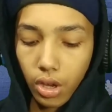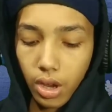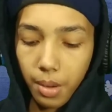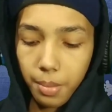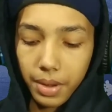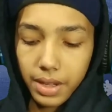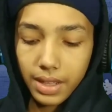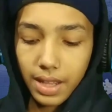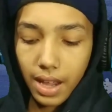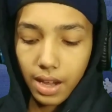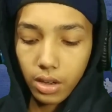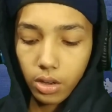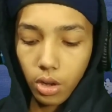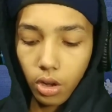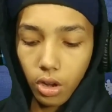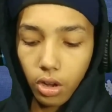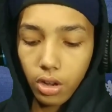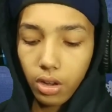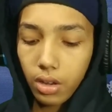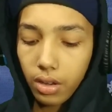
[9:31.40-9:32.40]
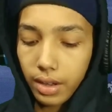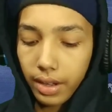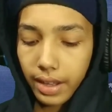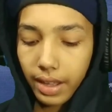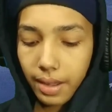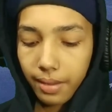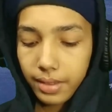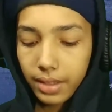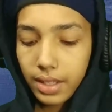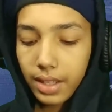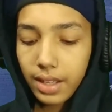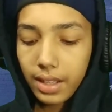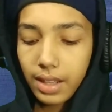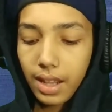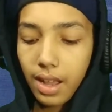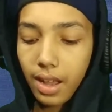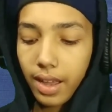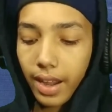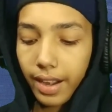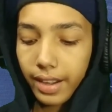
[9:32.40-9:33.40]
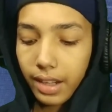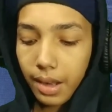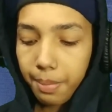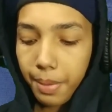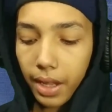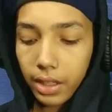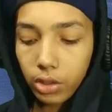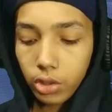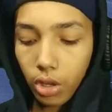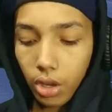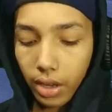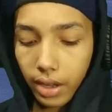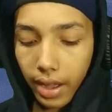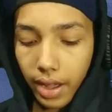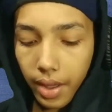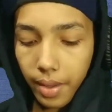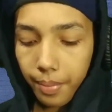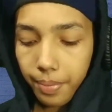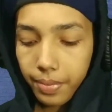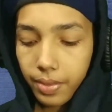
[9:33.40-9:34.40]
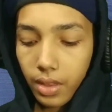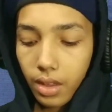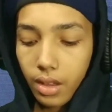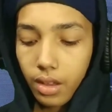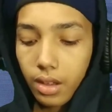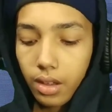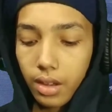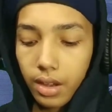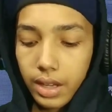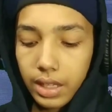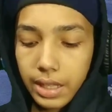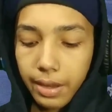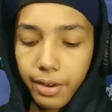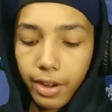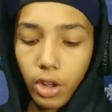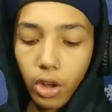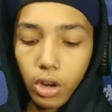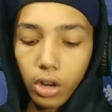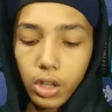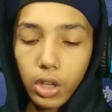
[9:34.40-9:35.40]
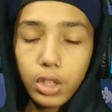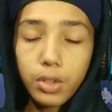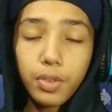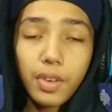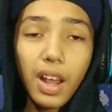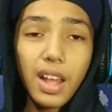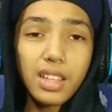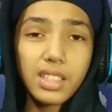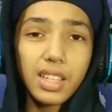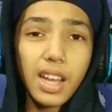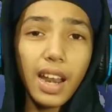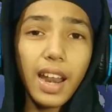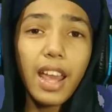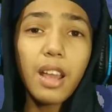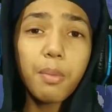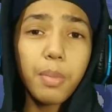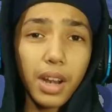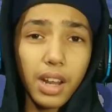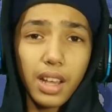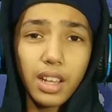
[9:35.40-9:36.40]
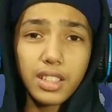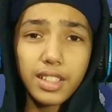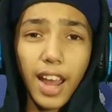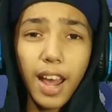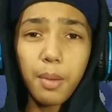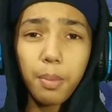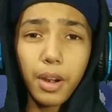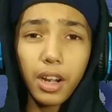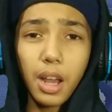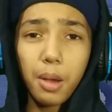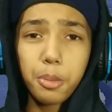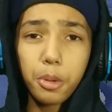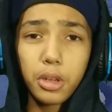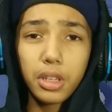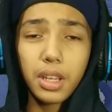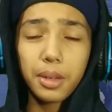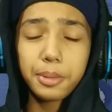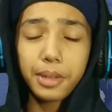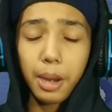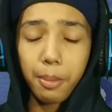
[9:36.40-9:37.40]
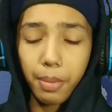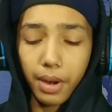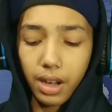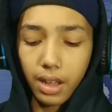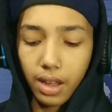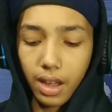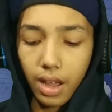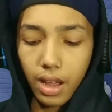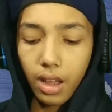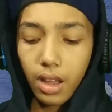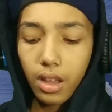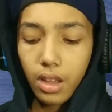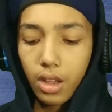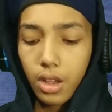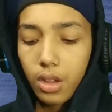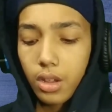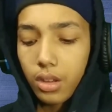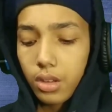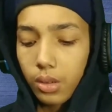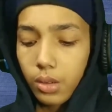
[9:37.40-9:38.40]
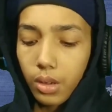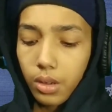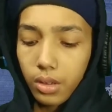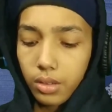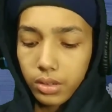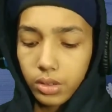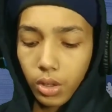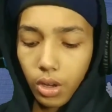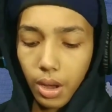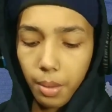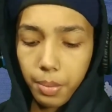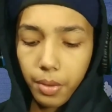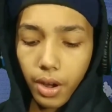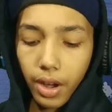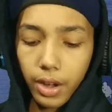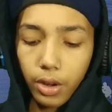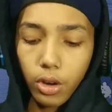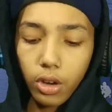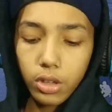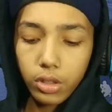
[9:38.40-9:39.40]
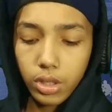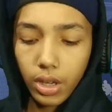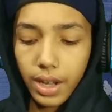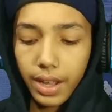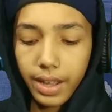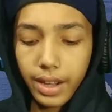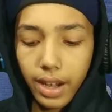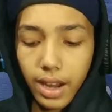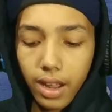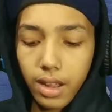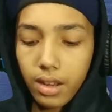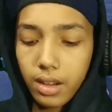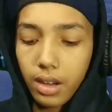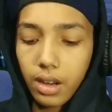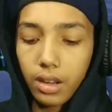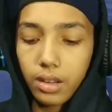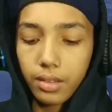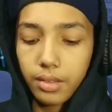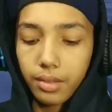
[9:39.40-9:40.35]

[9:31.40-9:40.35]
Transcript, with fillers: ஸோ இப்படி தான் இருக்கும் நீங்கள் வந்து இதெல்லாம் கரெக்டாக பார்த்துக்கோங்க இந்த வீடியோ உங்களுக்கு யூஸ்ஃபுல்லாக இருந்துச்சுன்னா லைக் பண்ணுங்கள் ஷேர் பண்ணுங்க அப்புறம் சப்ஸ்கிரைப் பண்ணுங்கள் ஸோ அப்புறம் இன்னொன்று சொல்லிக்கிறேன்